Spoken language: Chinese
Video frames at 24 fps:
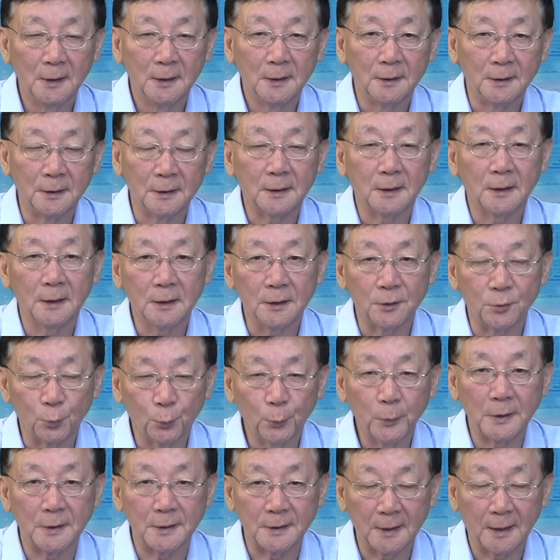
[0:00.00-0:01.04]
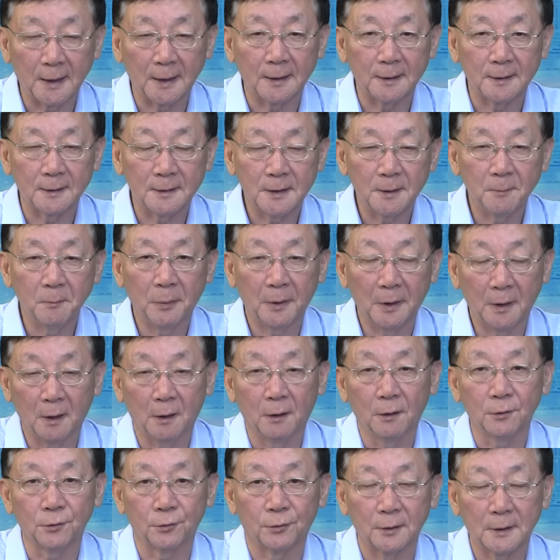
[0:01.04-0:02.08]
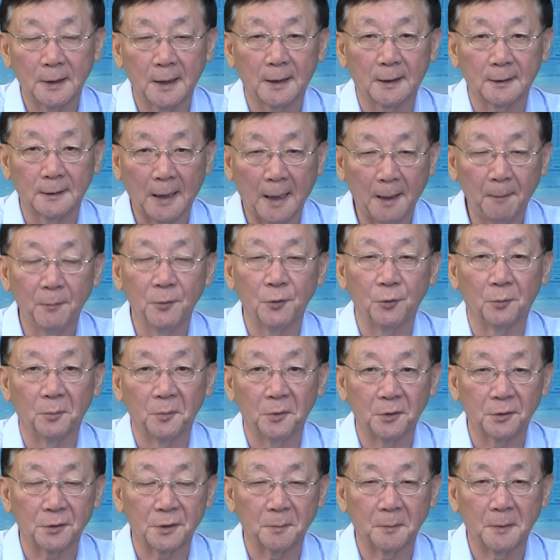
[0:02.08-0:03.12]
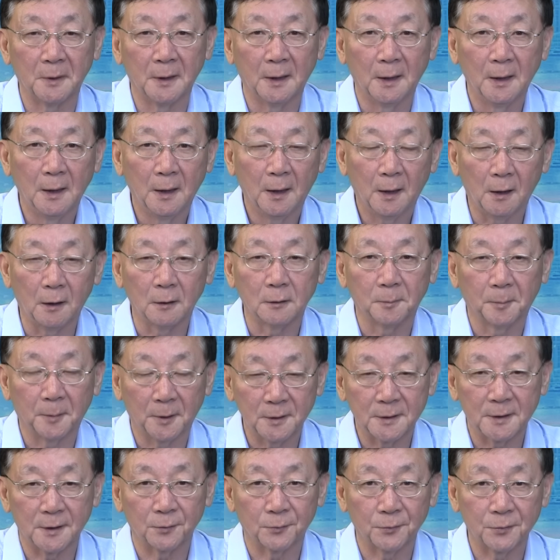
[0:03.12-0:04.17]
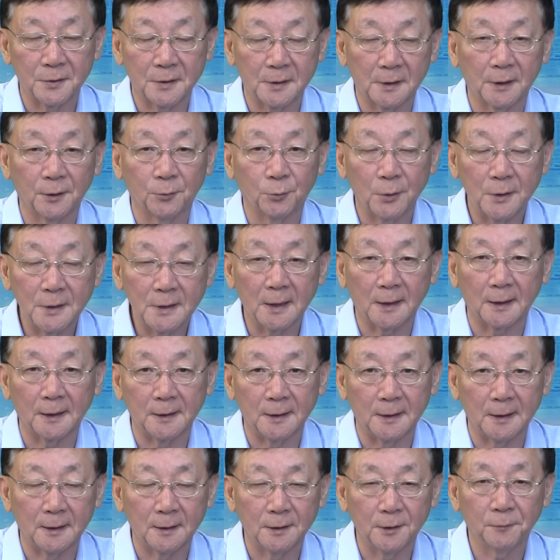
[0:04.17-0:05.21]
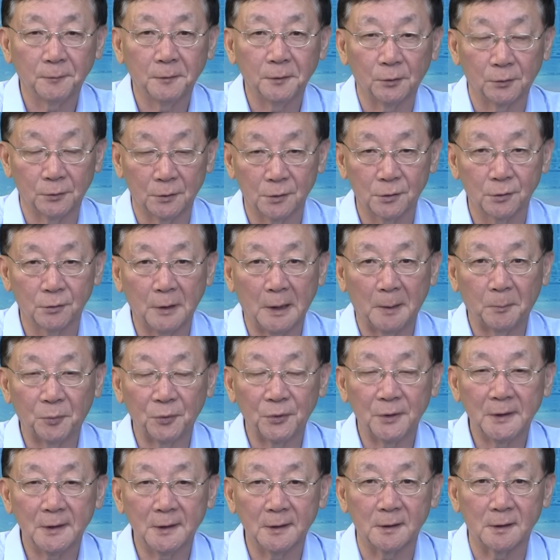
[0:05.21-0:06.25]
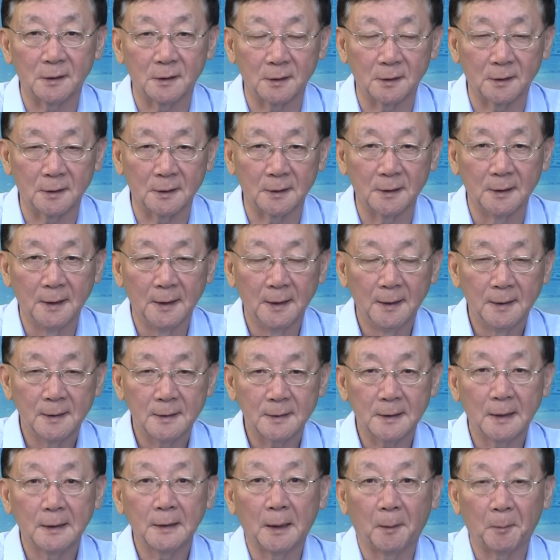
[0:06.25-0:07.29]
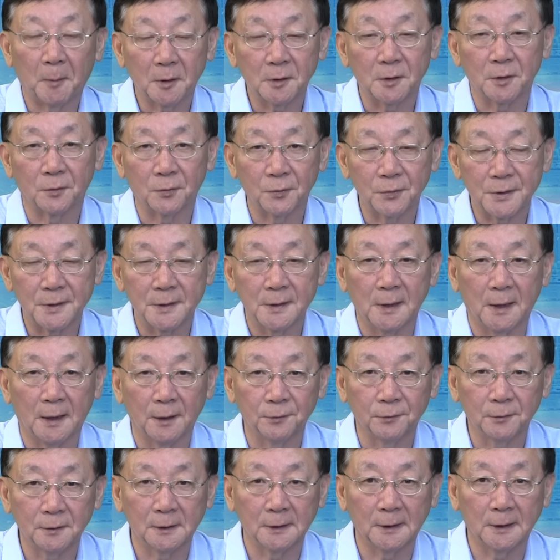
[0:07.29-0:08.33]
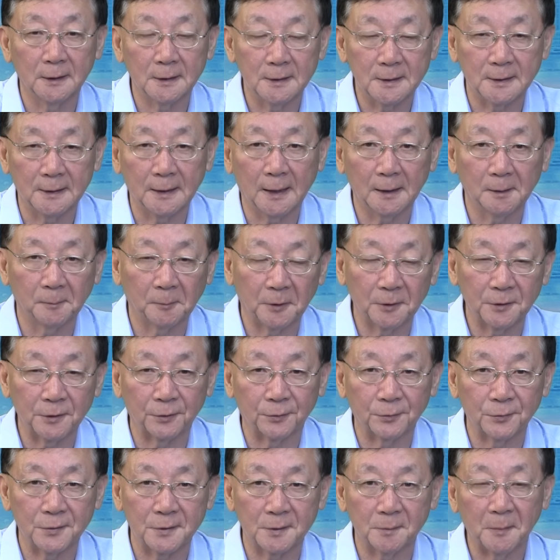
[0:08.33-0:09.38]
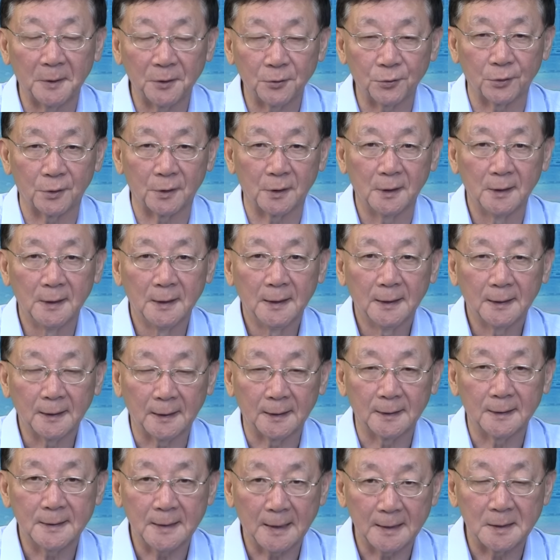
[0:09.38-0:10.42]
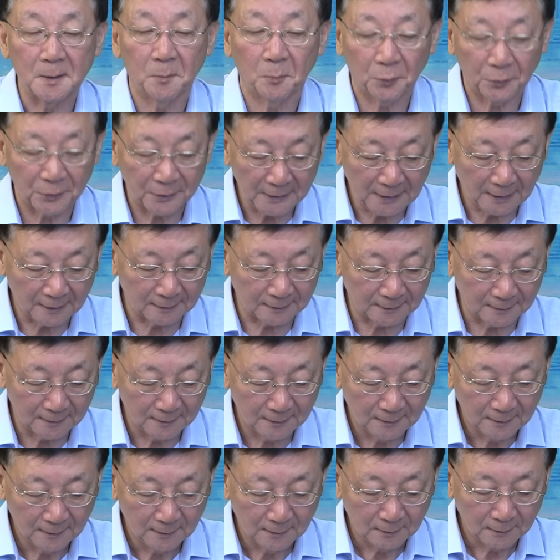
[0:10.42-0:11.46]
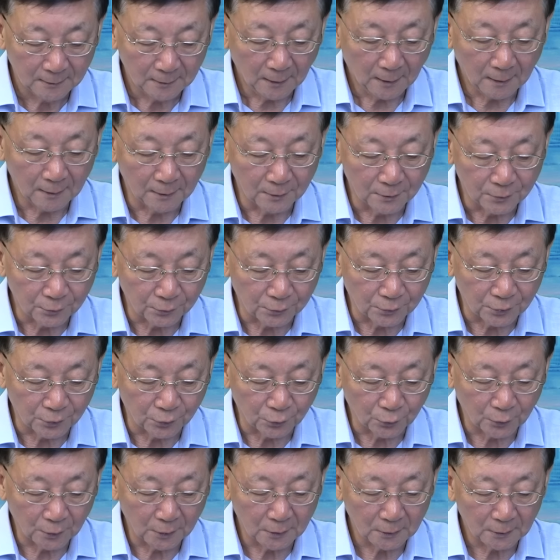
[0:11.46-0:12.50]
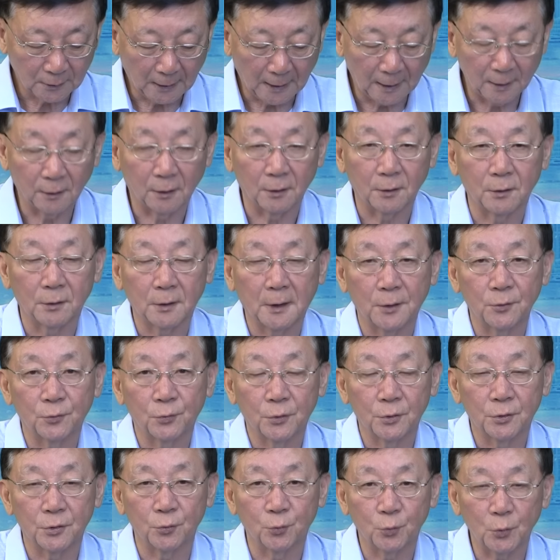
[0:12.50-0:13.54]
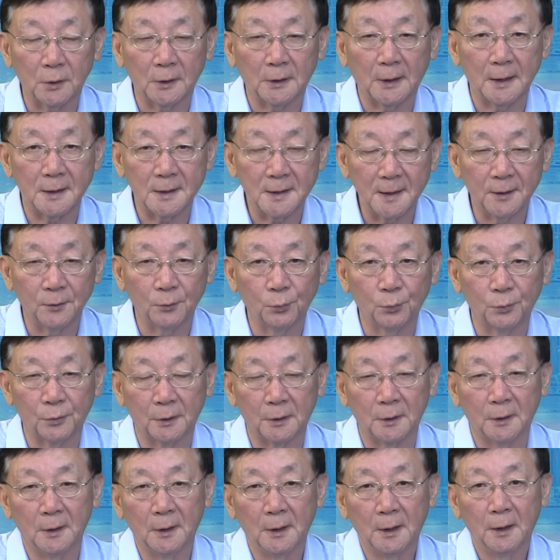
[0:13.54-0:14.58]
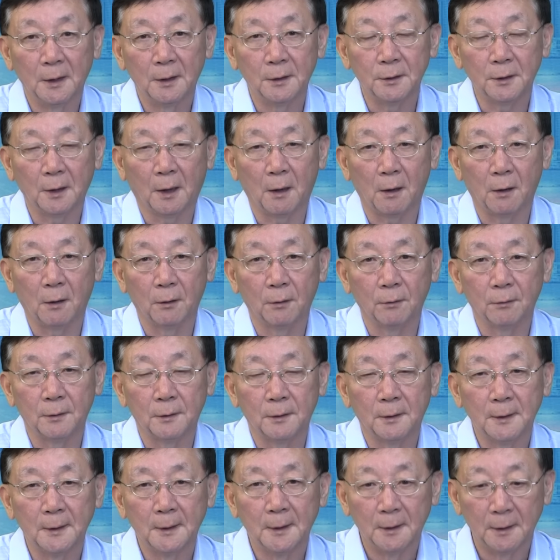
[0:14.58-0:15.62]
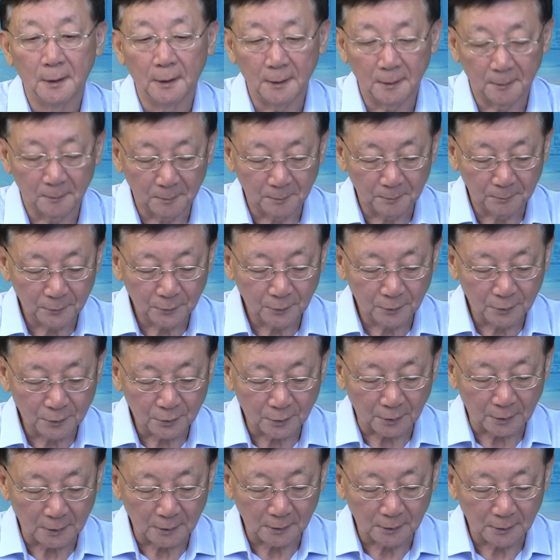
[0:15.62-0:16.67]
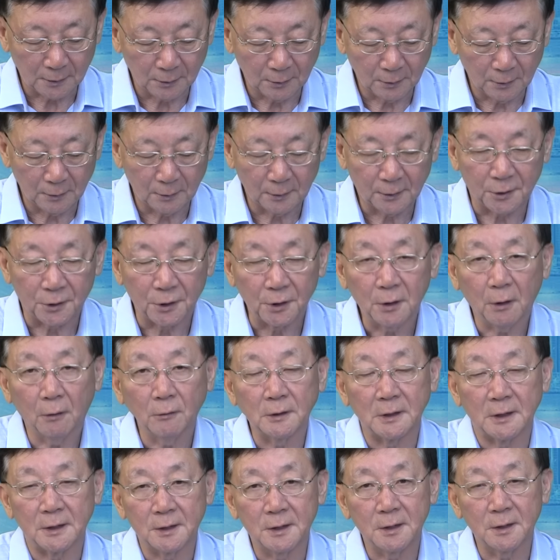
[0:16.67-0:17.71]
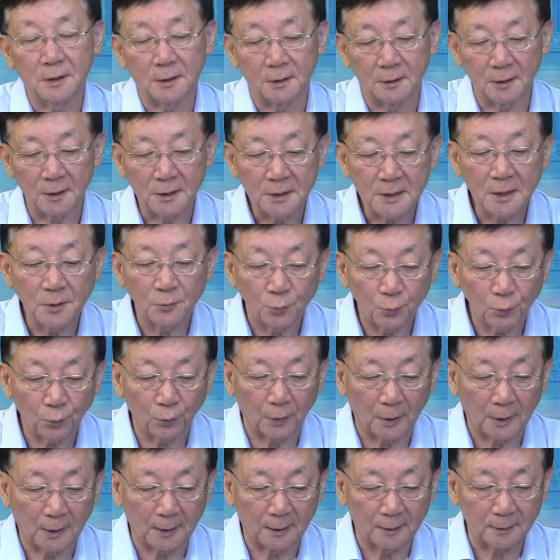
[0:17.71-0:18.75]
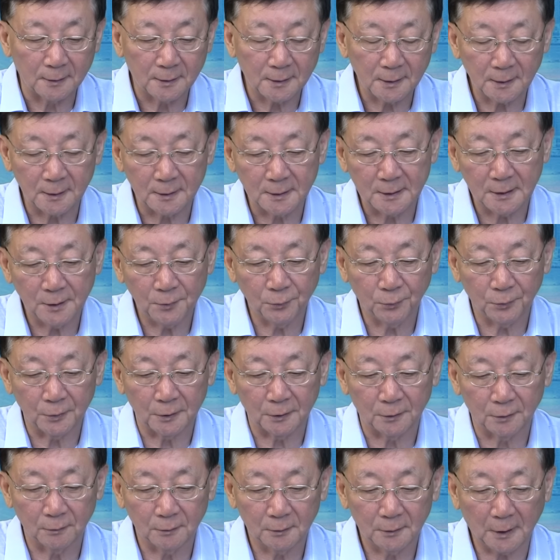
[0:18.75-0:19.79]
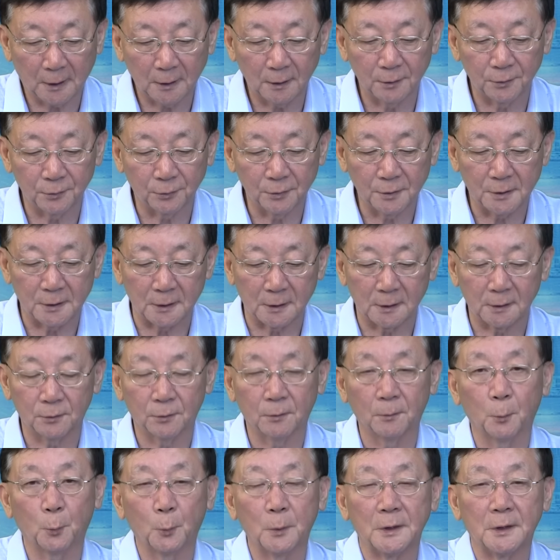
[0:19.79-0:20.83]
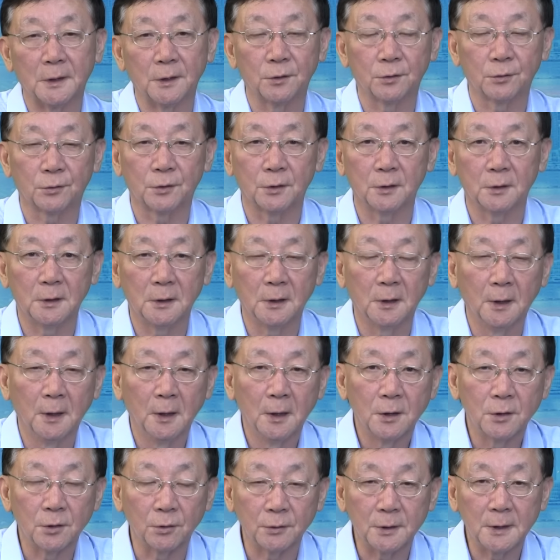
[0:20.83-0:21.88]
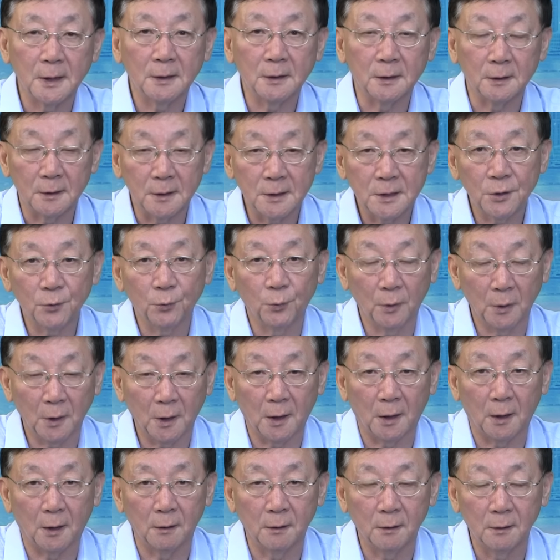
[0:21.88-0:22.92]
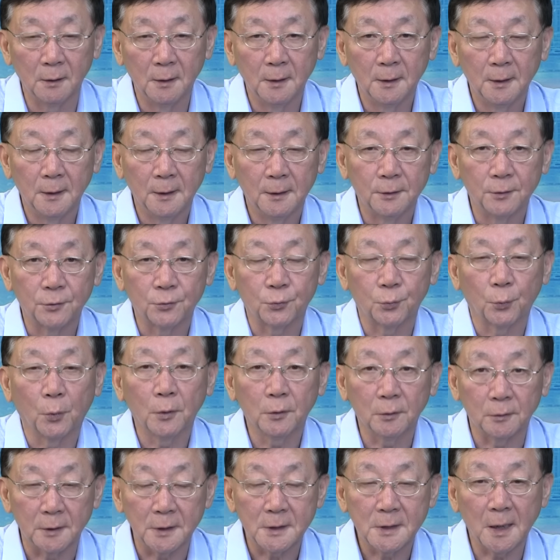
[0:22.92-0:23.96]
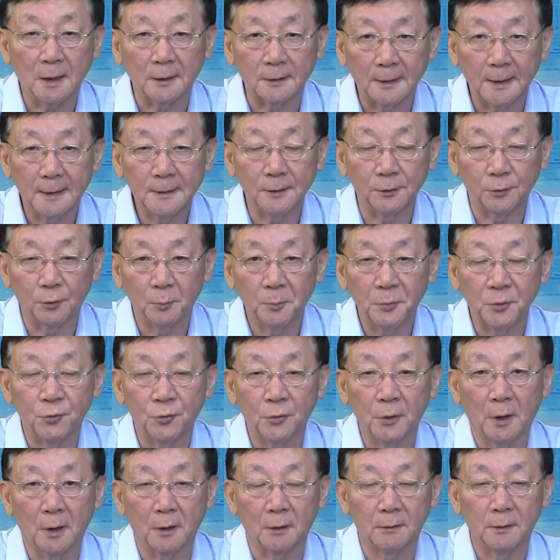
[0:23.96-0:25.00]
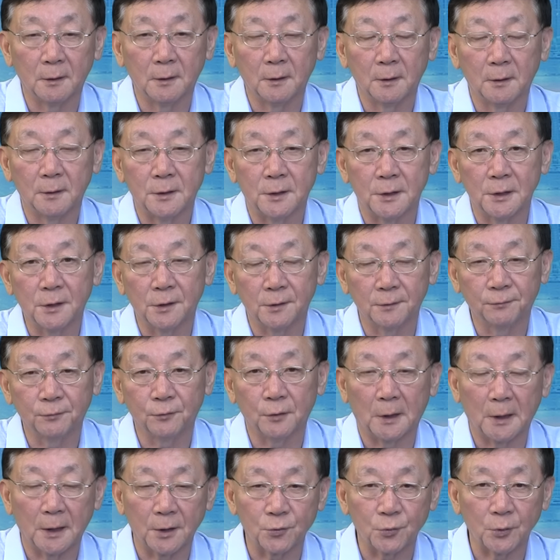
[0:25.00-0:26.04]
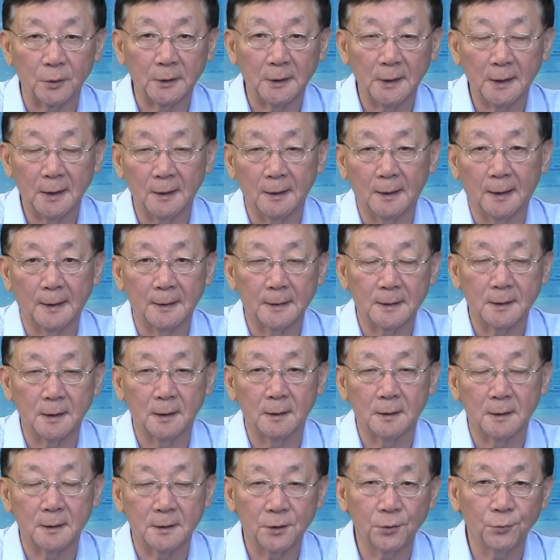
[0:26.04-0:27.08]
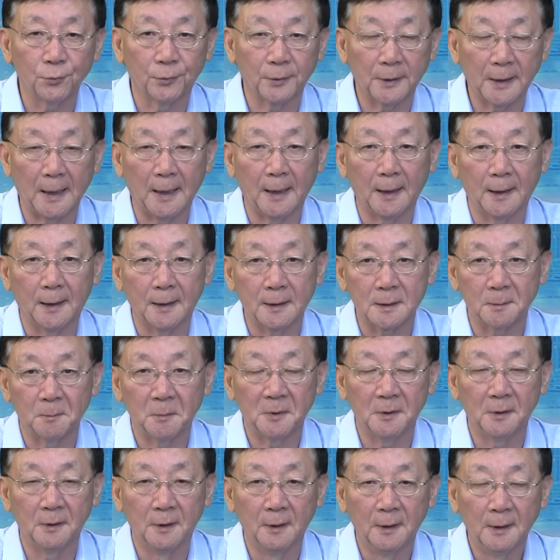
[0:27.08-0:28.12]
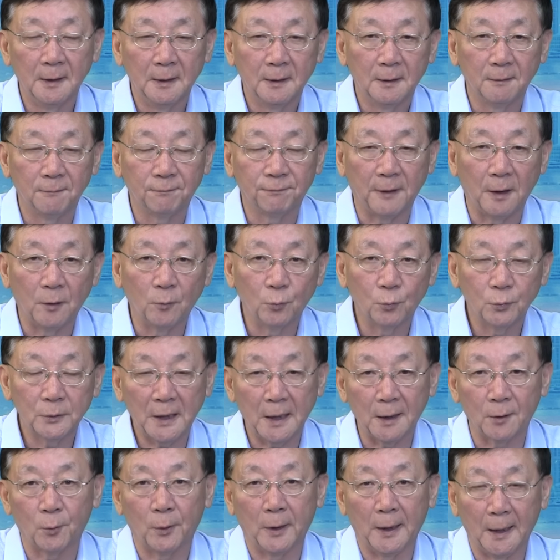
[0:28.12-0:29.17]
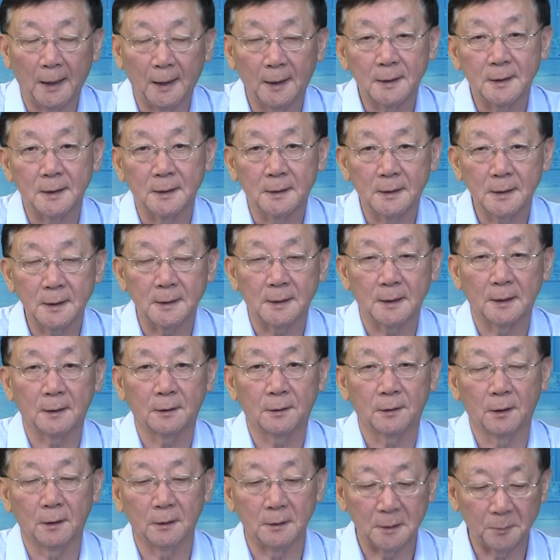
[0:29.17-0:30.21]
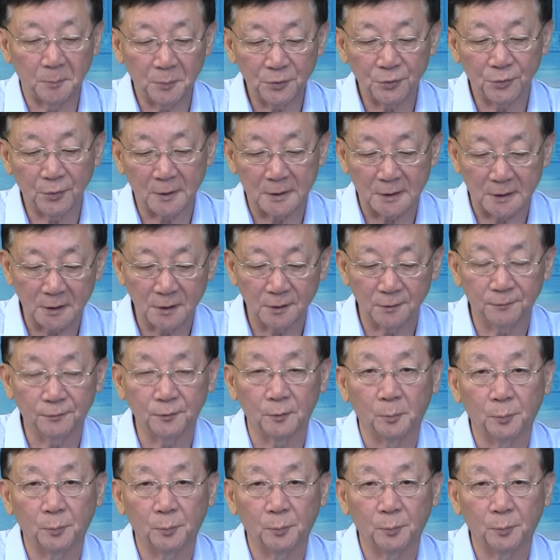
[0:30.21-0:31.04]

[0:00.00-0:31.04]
你可以去问一下亲朋好友，看看他们有没有什么好的保险公司可以推荐给你，因为有的时候啊，不一定是这3大保险公司啊，有可能其他的保险公司没准儿给的价钱不一样呢。第二呢，就是说他说是最大限度的要这个提高你自己的信用啊，这个信用里头当然有几个问题，就是你首先你的信用要好。所有的账单你都必须要及时付啊，水电啊、信用卡呀、什么房屋贷款啊，是这些你必须要及时付。